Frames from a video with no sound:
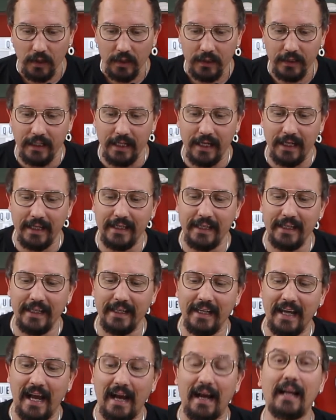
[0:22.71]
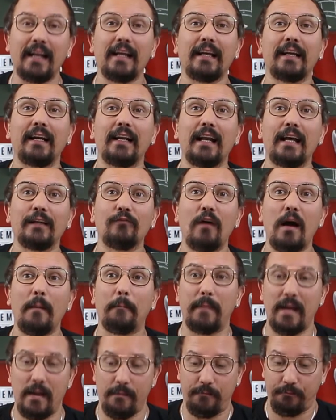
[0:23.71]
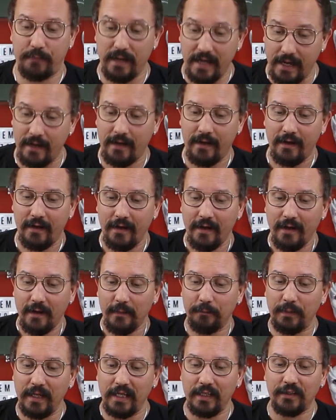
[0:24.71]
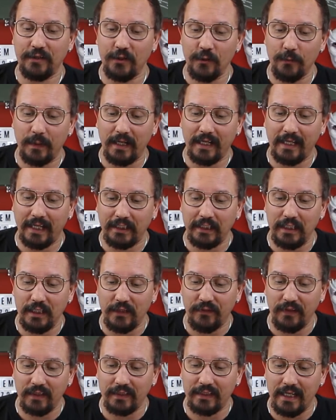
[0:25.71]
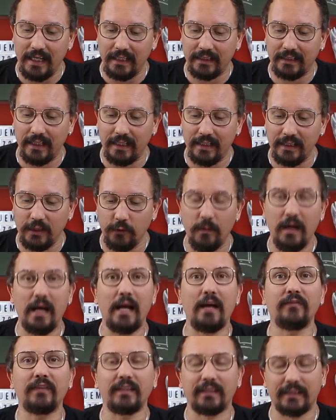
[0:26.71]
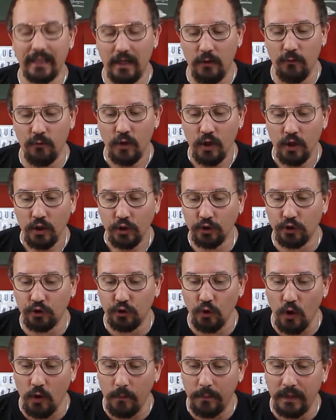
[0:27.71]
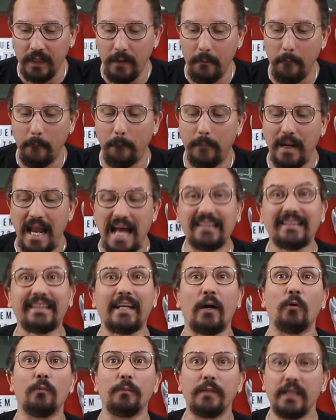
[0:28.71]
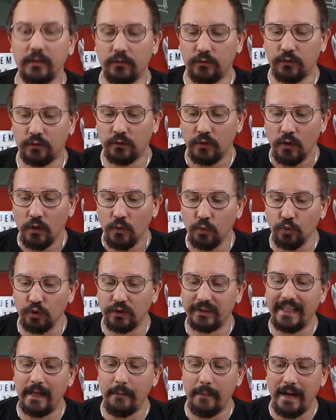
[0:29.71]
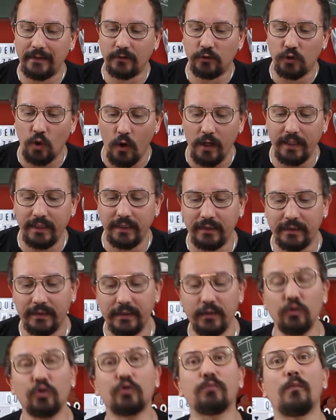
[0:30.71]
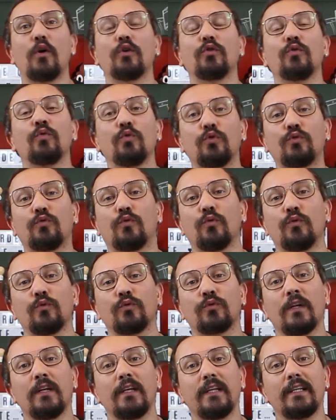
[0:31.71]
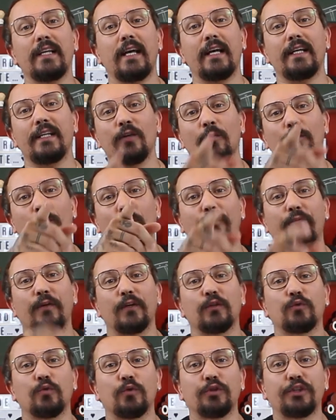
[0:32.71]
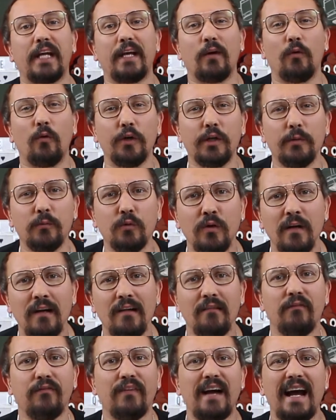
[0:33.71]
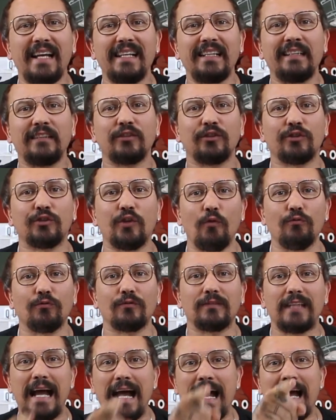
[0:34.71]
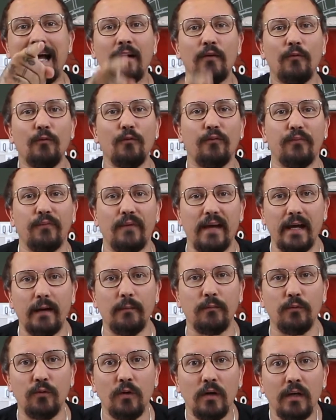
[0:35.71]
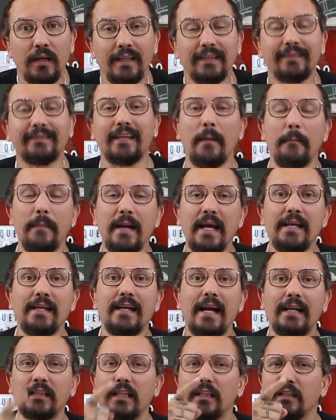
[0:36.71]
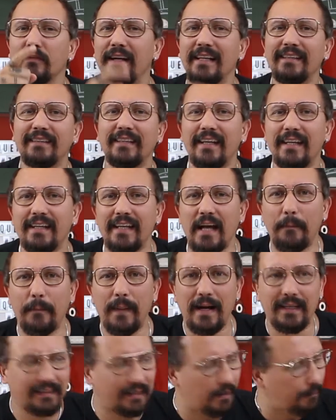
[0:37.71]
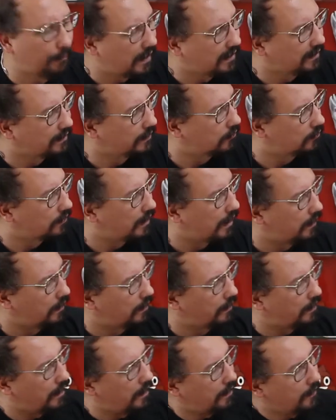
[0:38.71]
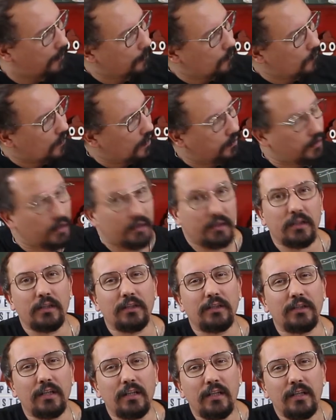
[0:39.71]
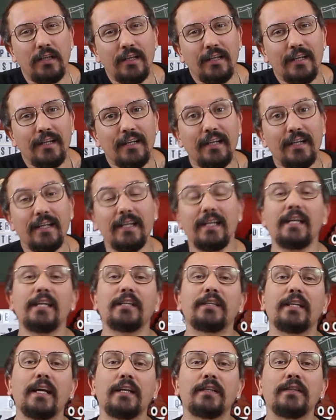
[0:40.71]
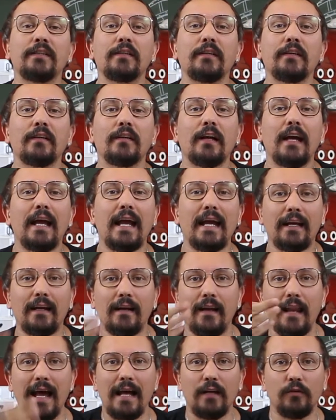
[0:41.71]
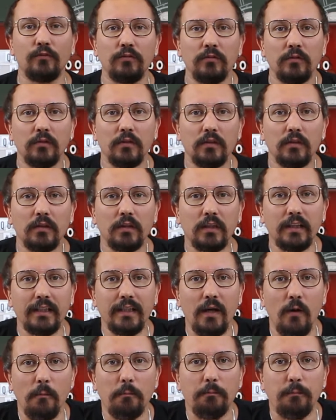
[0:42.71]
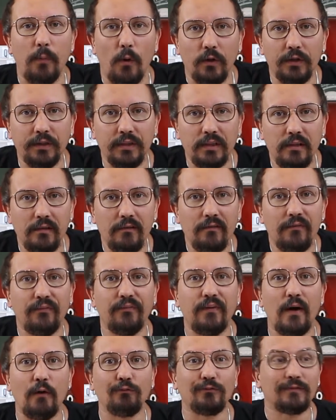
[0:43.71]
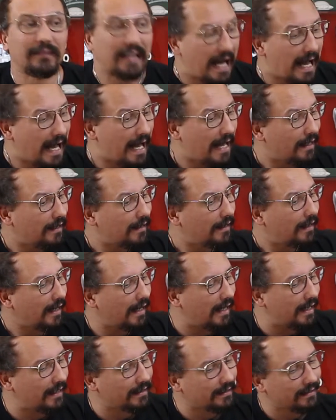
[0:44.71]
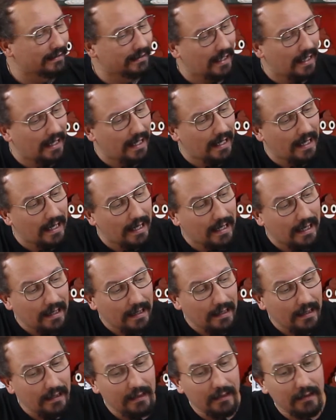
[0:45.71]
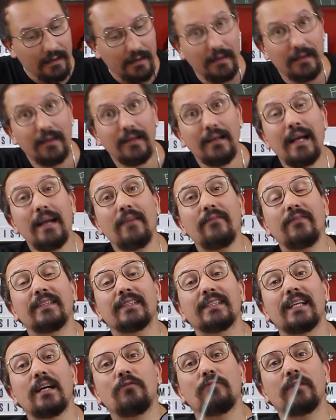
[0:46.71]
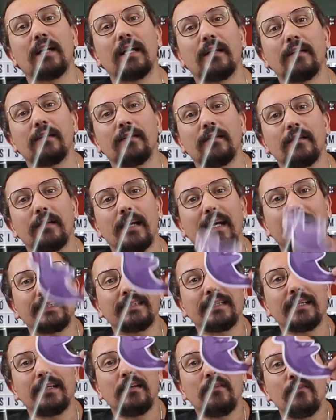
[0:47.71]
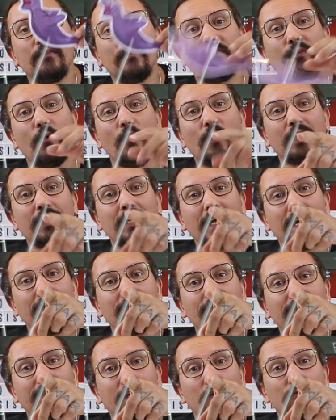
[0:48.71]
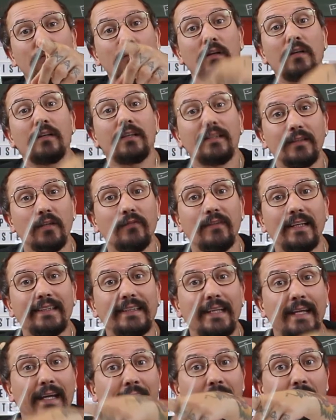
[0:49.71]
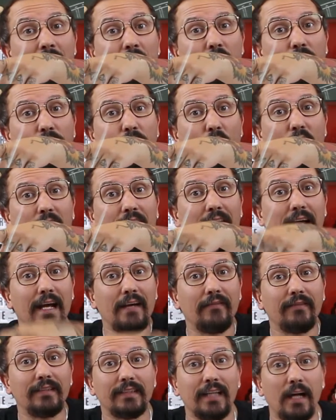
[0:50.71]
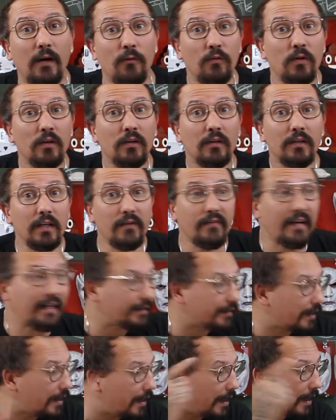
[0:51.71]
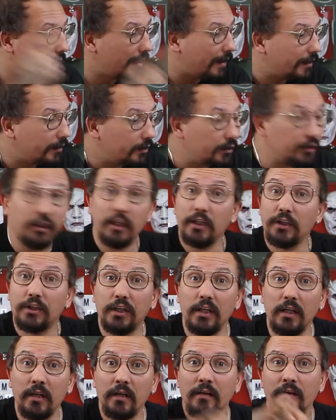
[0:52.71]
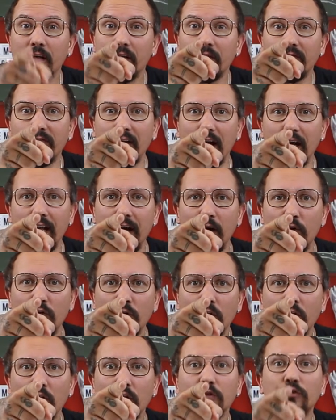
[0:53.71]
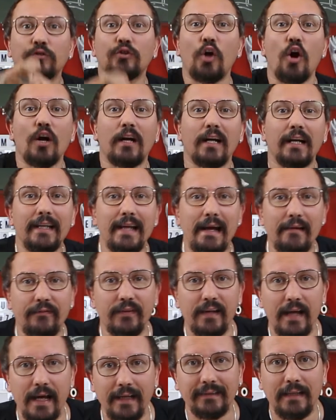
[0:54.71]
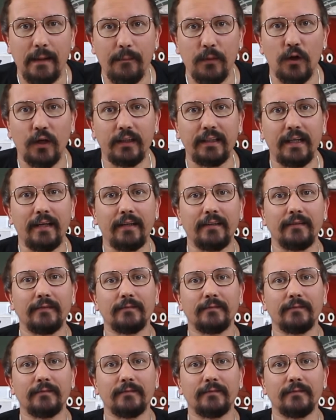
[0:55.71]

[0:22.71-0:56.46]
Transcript: E aí a galera lá no app pediu para que a gente fizesse aí uma revisão sobre platelmintos, os nematóides e os molúsculos. E aí o professor Jerônimo vai soltar o verbo. Também a gente vai ter aí a participação dela, né, de Gigi. E gente, é claro que não pode faltar essa revisão, né? Essa foca na revisão. Então vai ter foca na revisão e vai ter Gigi. Valeu? Toca aí a vinheta, brother.